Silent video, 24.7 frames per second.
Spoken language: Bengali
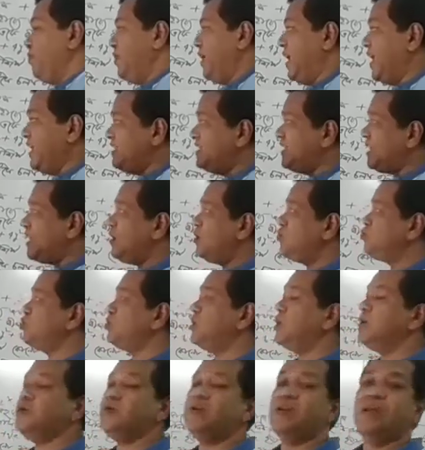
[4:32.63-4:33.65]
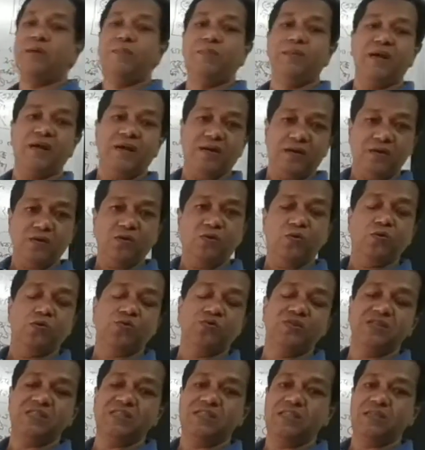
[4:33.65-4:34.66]
এই যে আলোচনাগুলো আমরা
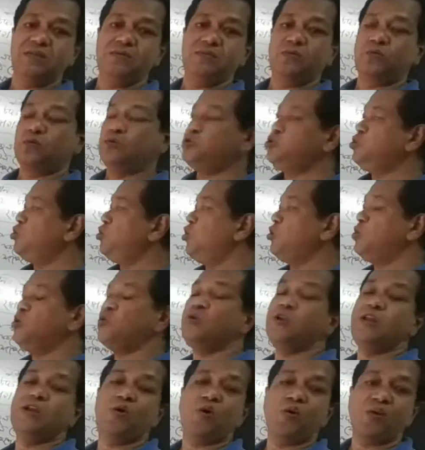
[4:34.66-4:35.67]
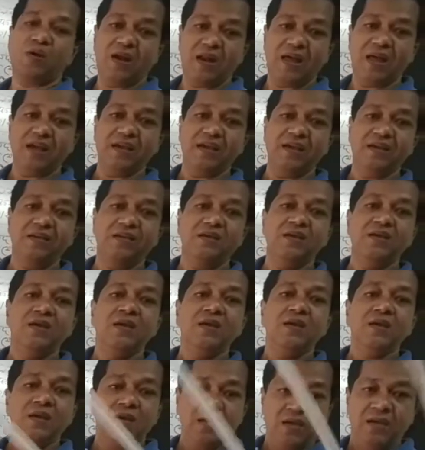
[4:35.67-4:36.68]
করতেছি অনুশীলনগুলি করার আগে
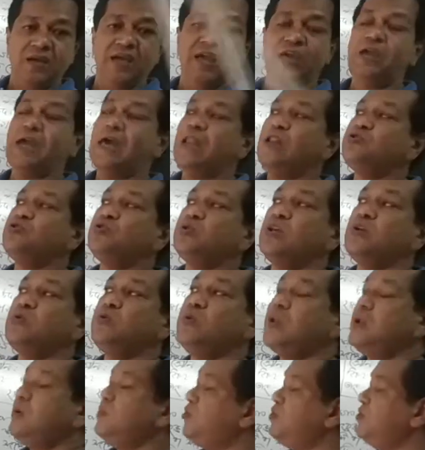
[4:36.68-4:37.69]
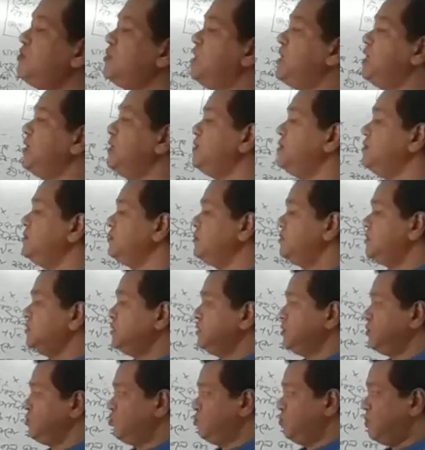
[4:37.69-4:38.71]
এই আলোচনাগুলোর মধ্যে
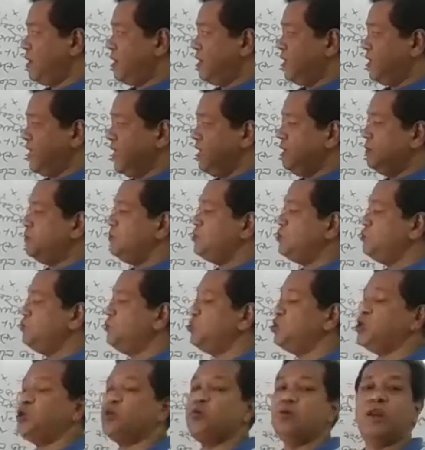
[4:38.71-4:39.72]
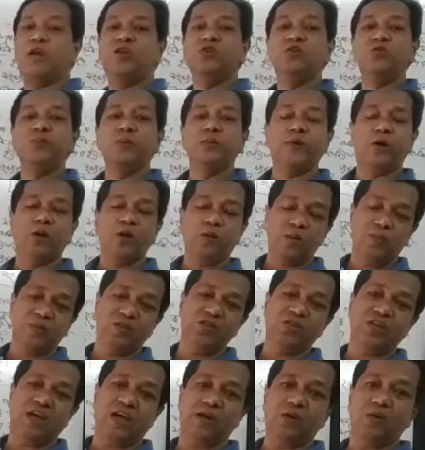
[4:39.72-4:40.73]
তোমার এই বিষয়গুলো যদি তুমি
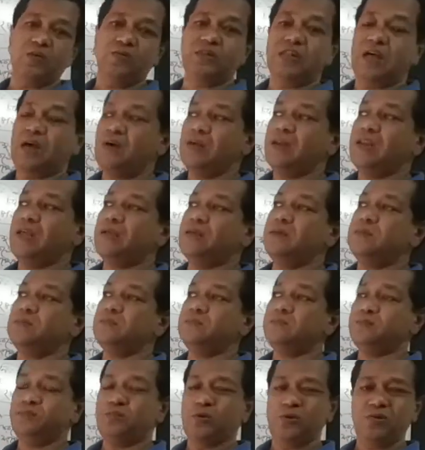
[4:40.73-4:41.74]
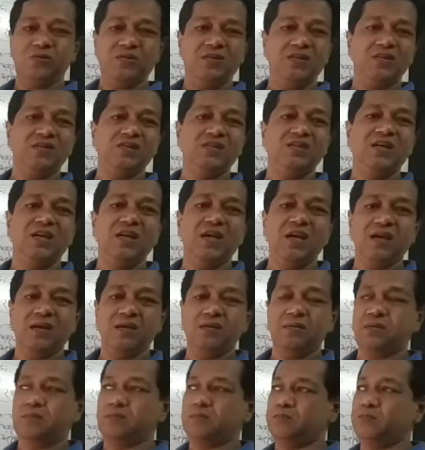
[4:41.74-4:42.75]
ভালোভাবে জানো তাহলে প্রত্যেকটা
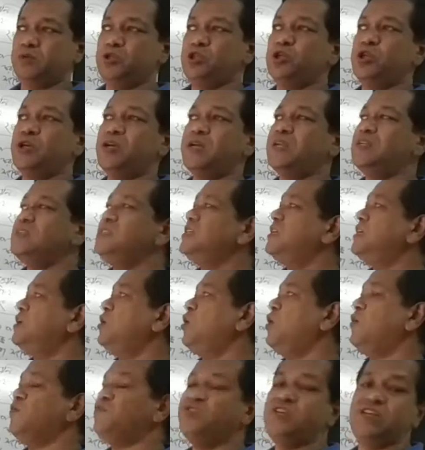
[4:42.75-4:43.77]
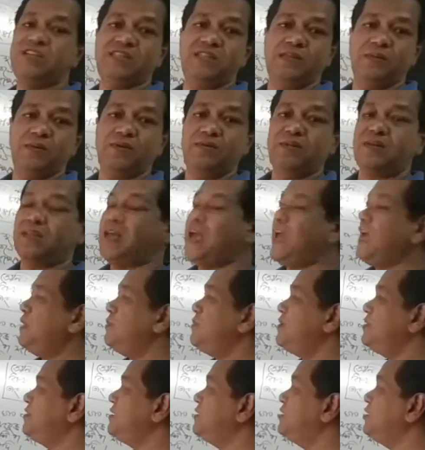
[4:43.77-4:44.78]
বিষয়ের যে অবজেক্টিভ অর্থাৎ
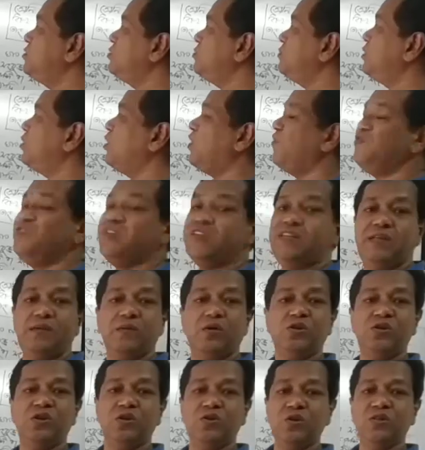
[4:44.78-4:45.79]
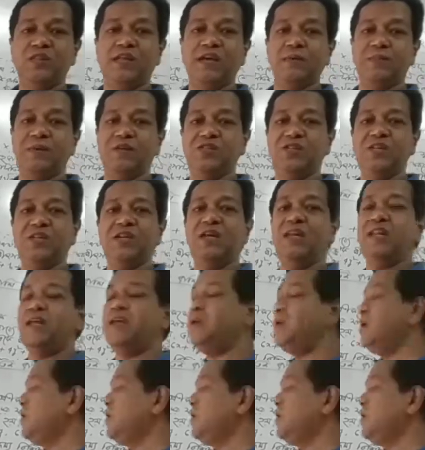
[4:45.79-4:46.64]
হায়ার ম্যাথের যে তোমার অবজেক্টিভ অপশনটা থাকবে সেখানে